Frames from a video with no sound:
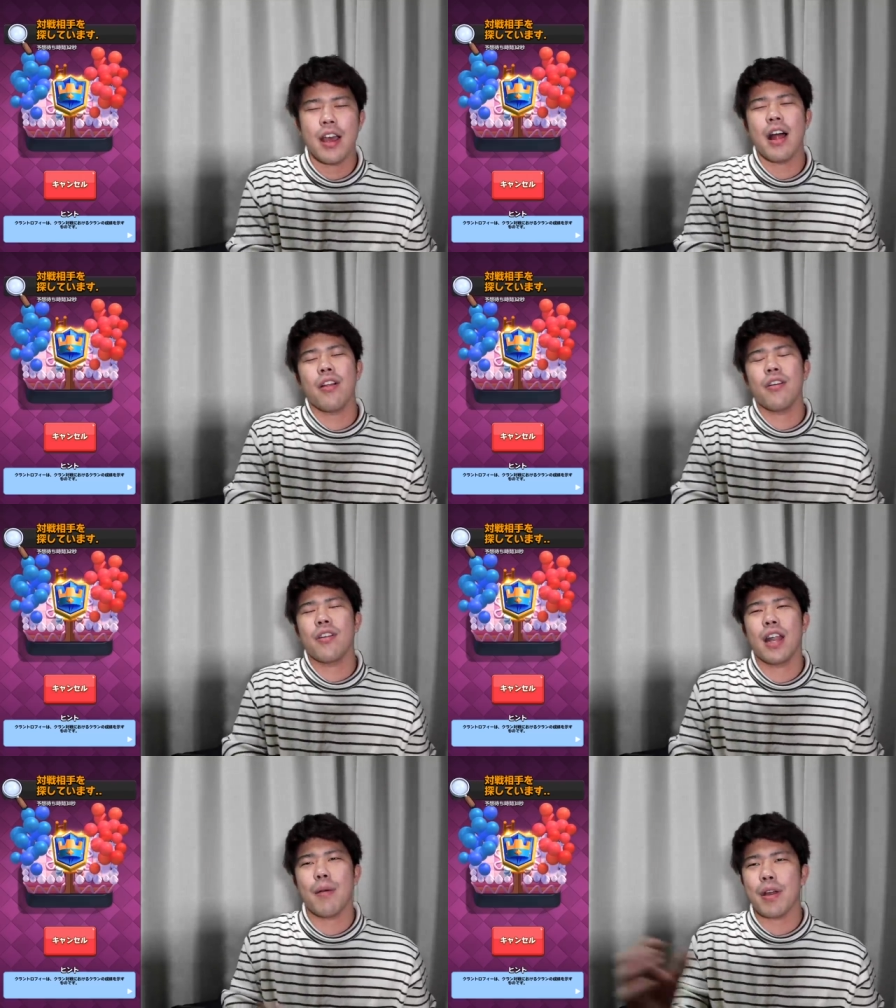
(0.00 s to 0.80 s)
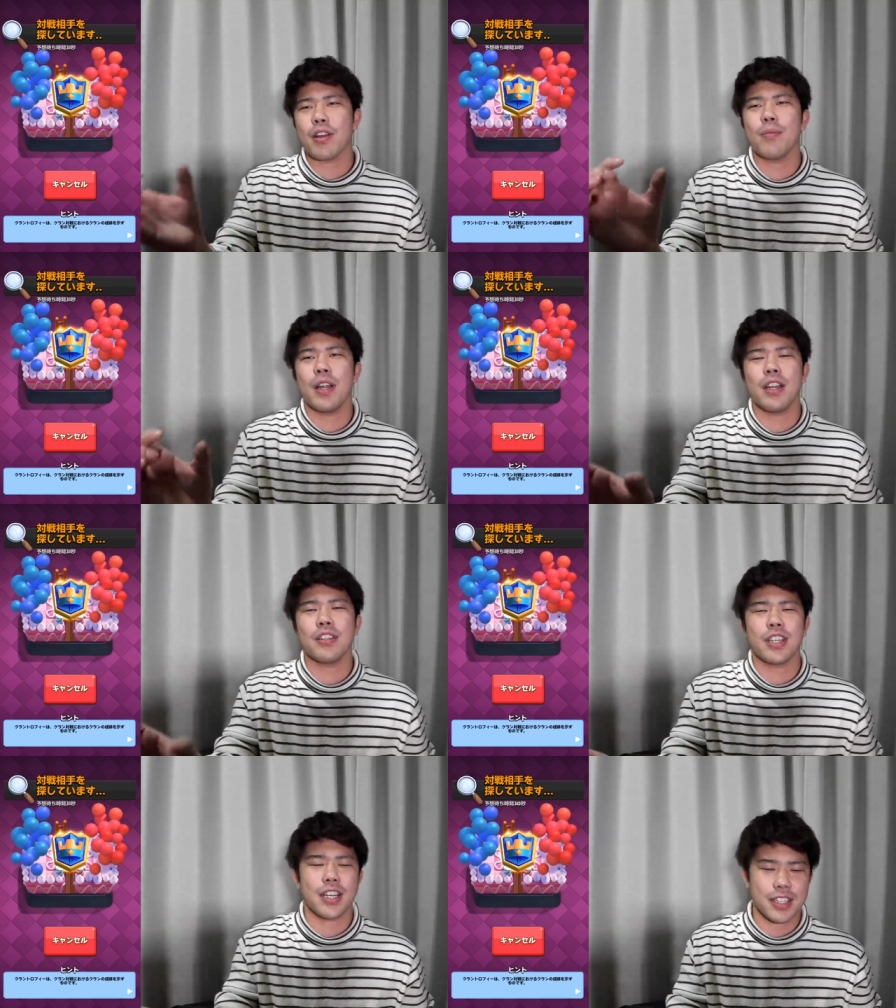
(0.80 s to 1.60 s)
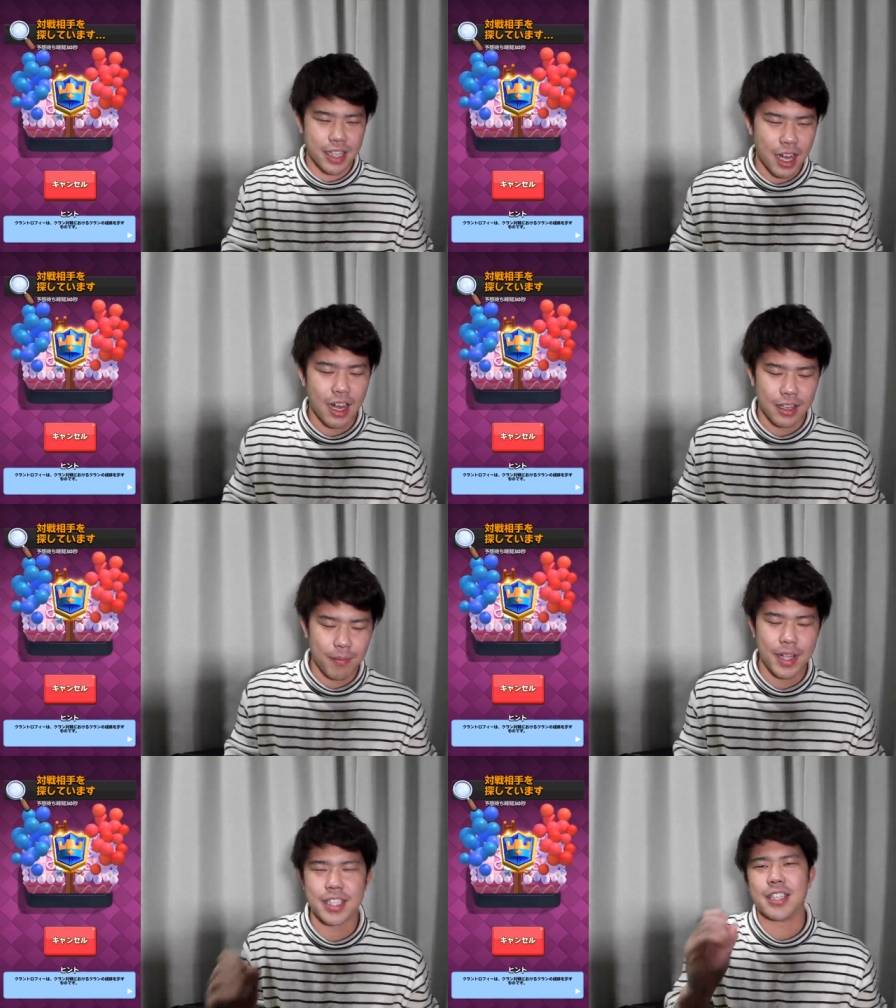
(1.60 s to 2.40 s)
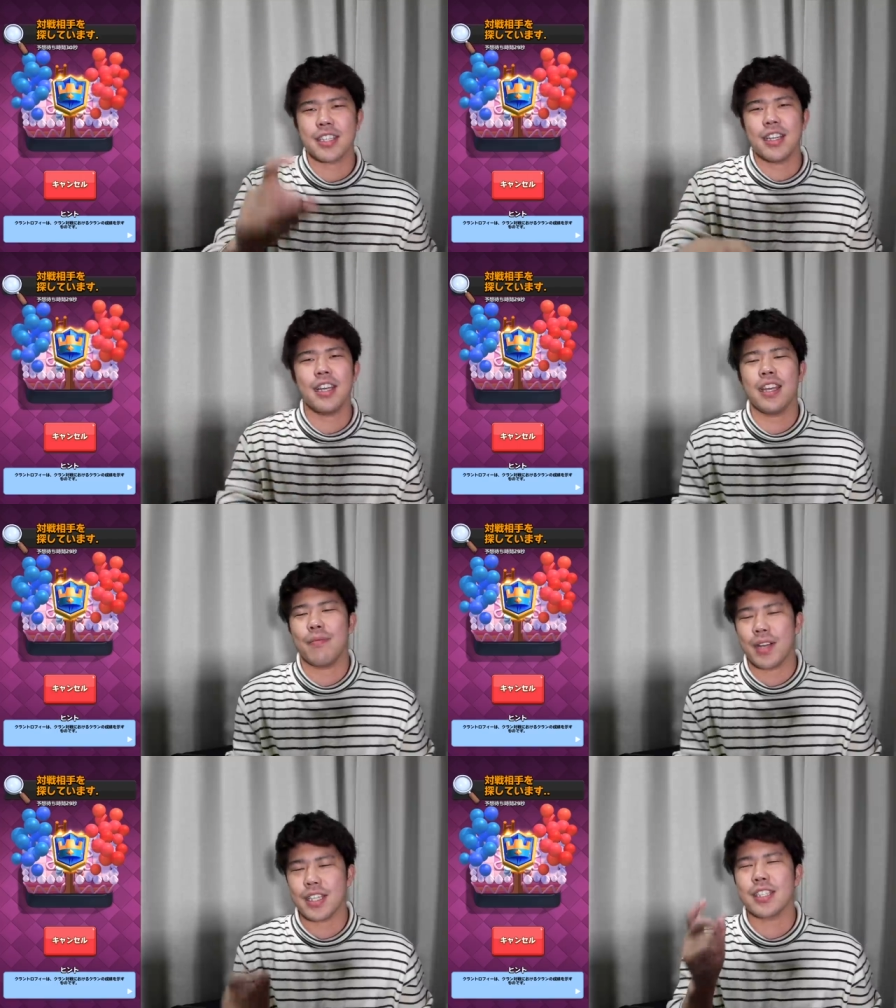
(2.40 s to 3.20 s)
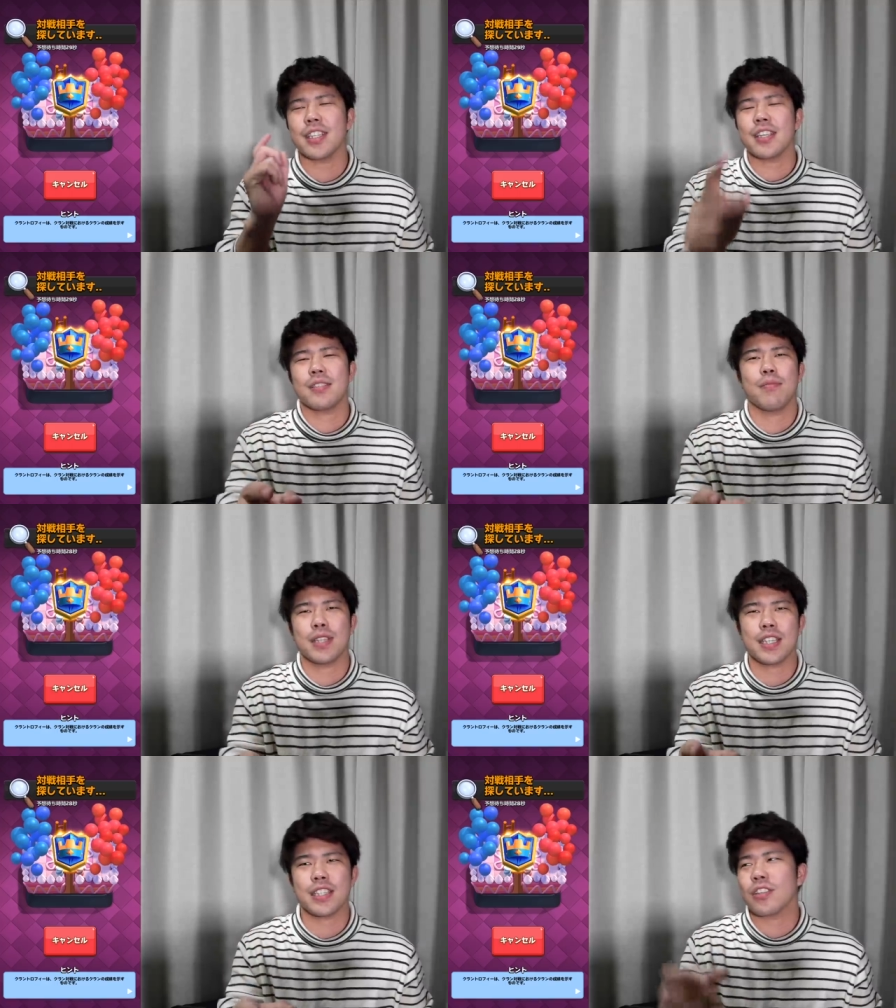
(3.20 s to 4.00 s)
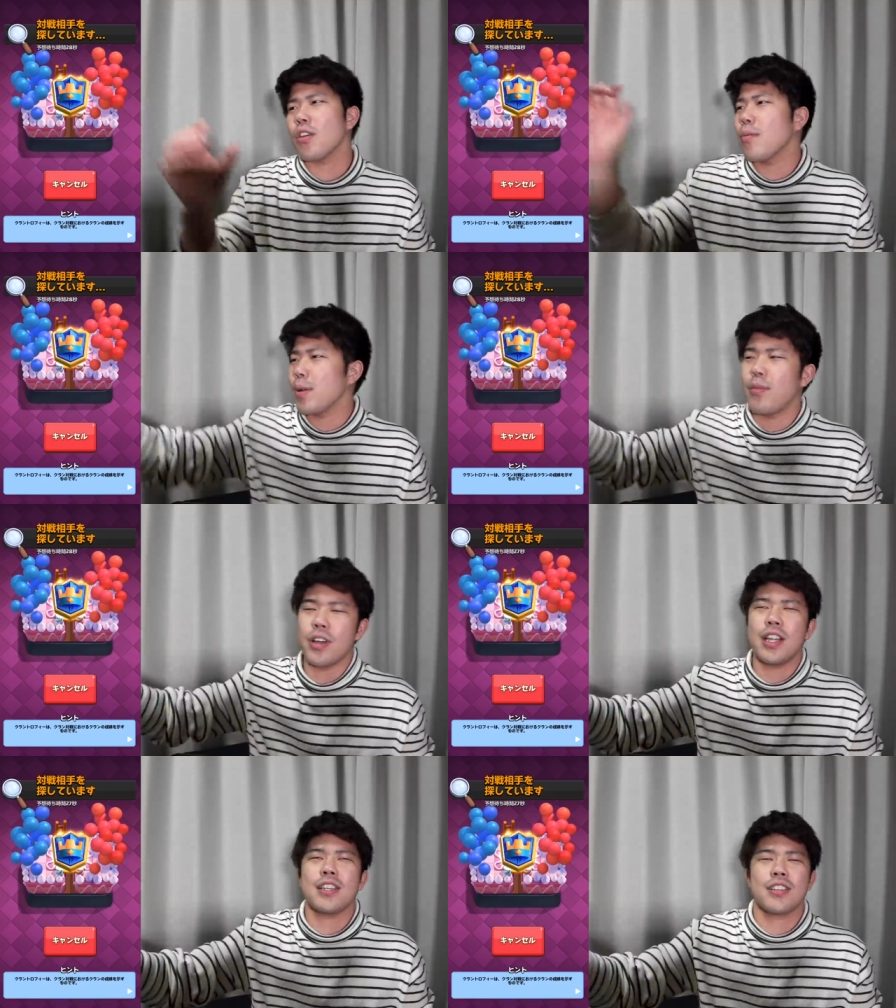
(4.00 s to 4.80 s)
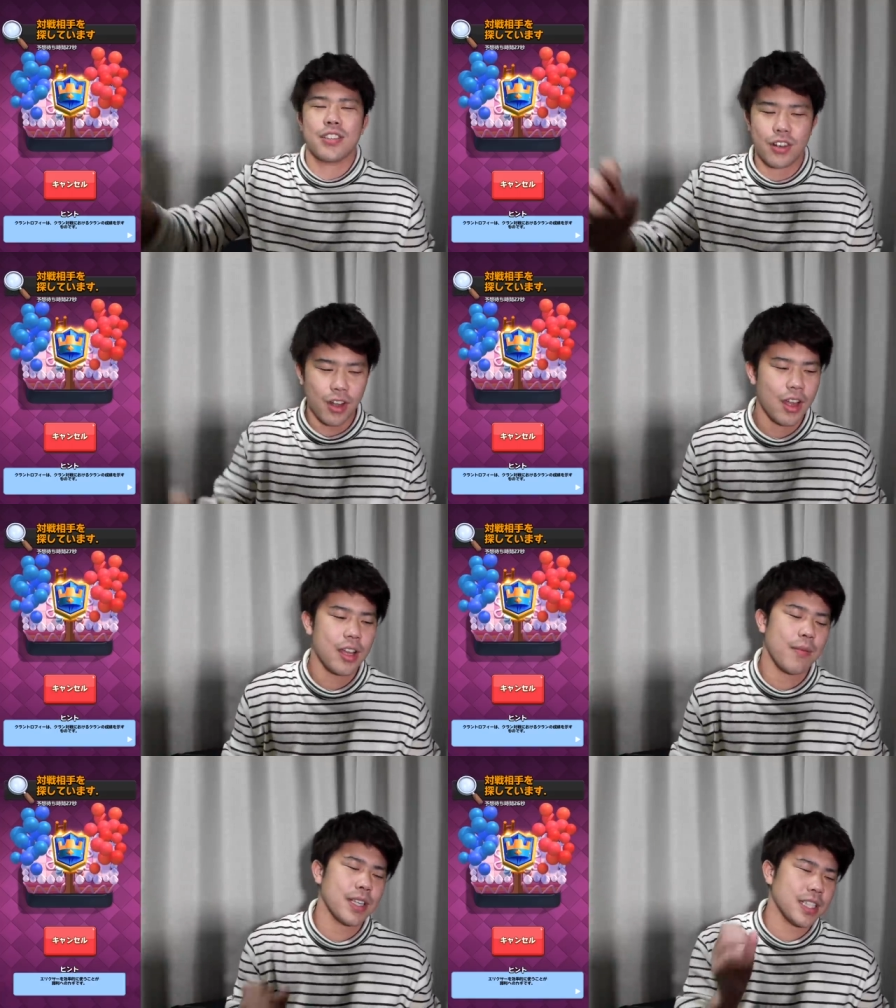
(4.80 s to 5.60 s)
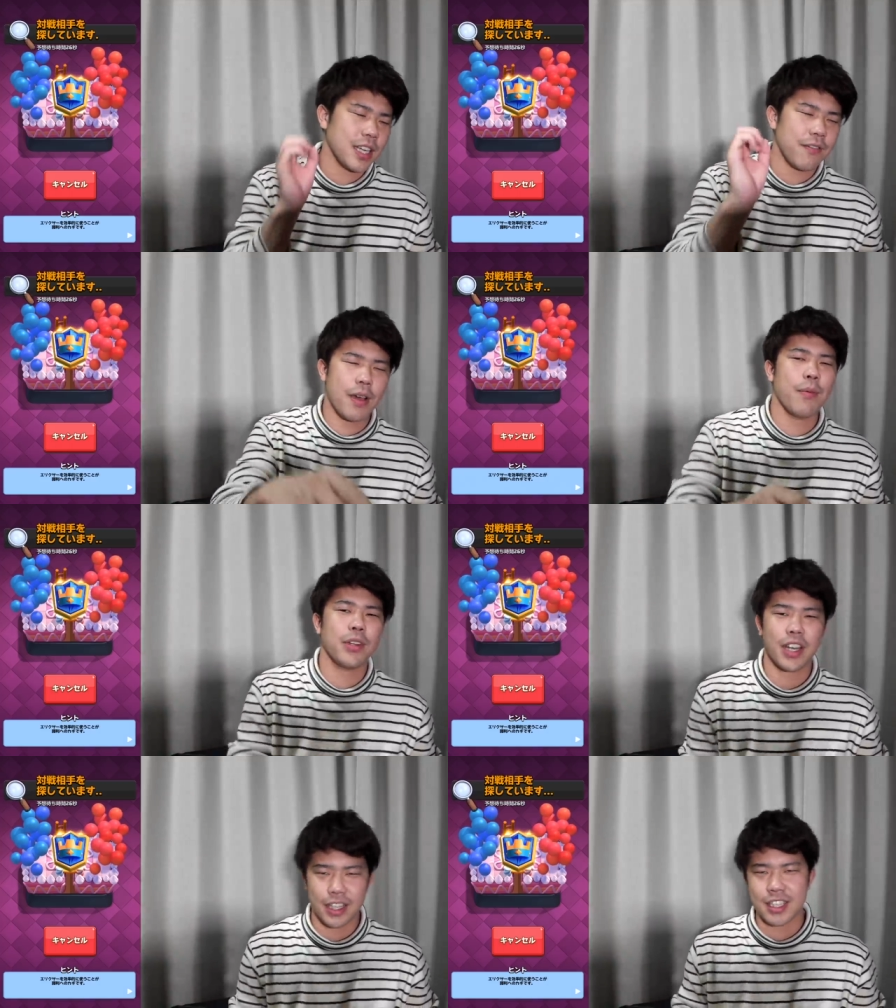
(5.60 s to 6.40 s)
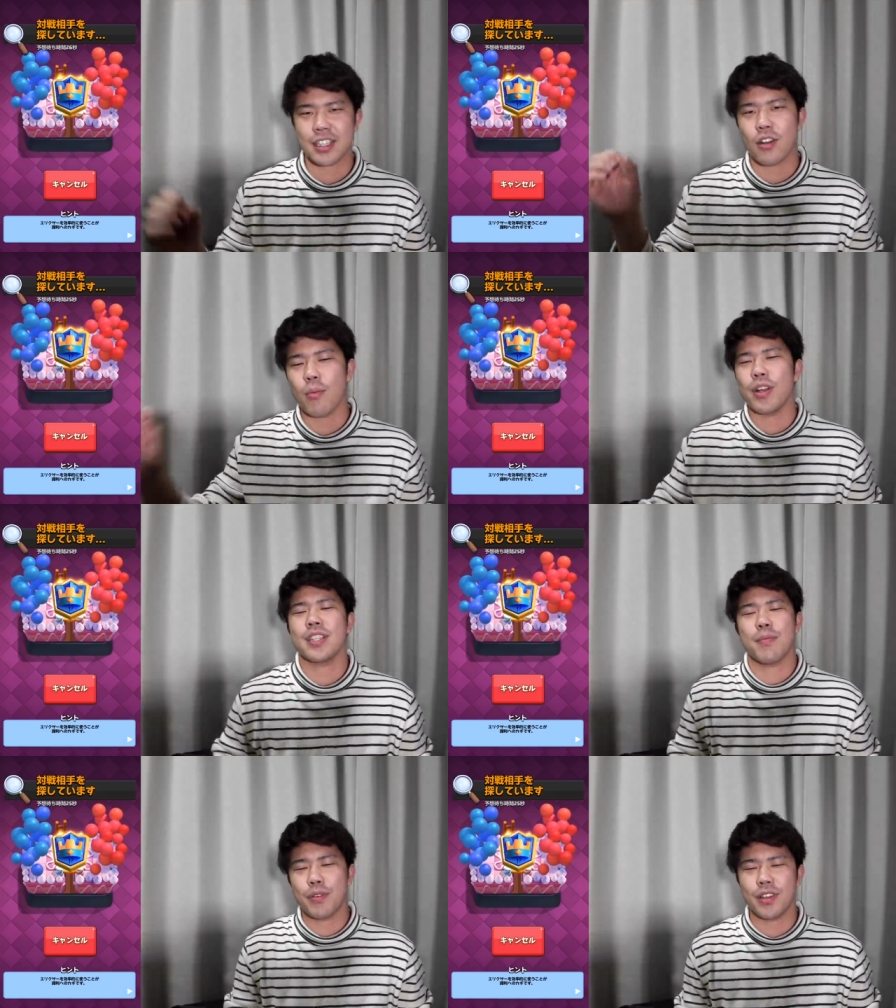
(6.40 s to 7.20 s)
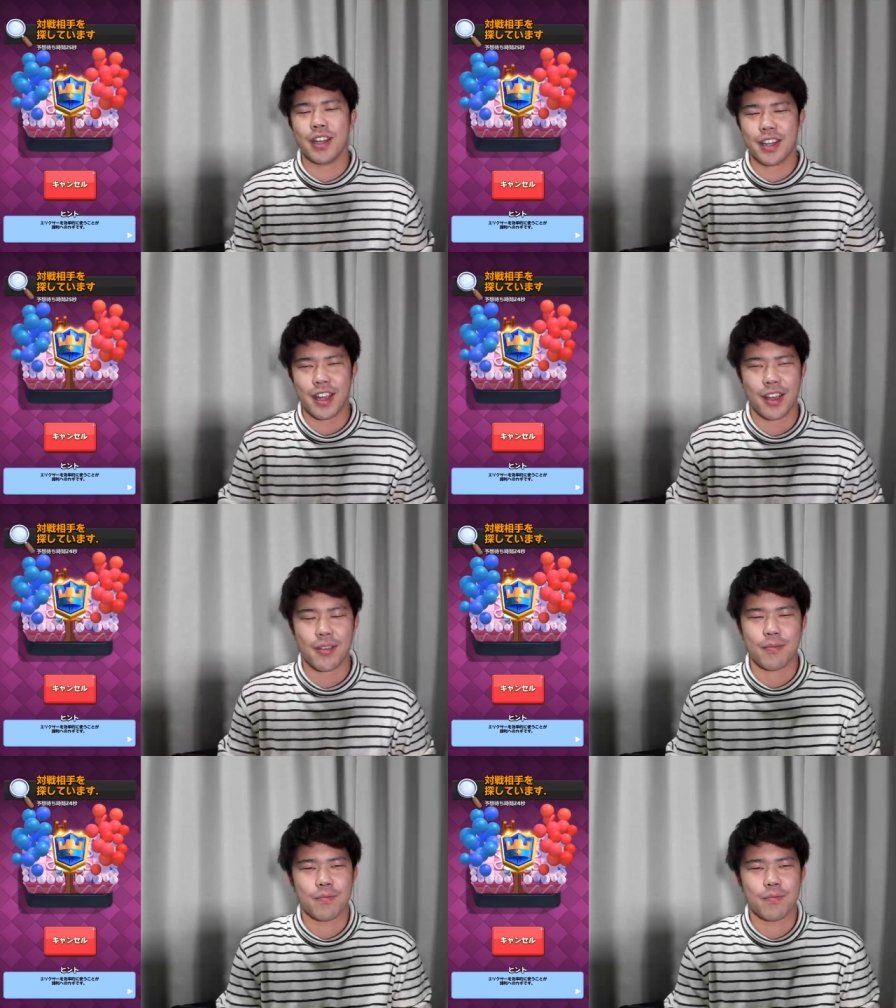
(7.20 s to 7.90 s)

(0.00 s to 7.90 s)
あの、ラバル組まれるじゃないですか。で、マジアチェに、マジアチェ出す、マジアチェとコウモリ望遠出すでしょ。マジアチェにファイブ打たれて、コウモリにザップ打たれて、